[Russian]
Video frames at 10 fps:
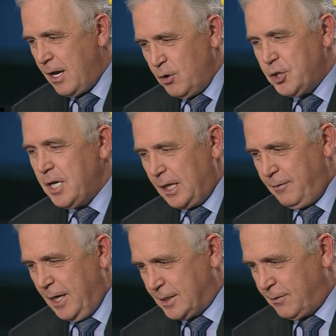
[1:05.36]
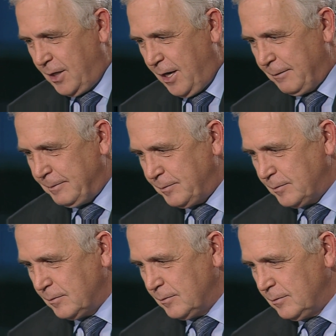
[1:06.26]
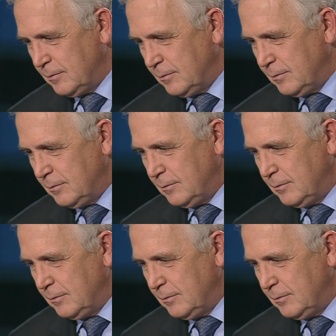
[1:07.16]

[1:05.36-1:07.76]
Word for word: очень ответственное? Э, нельзя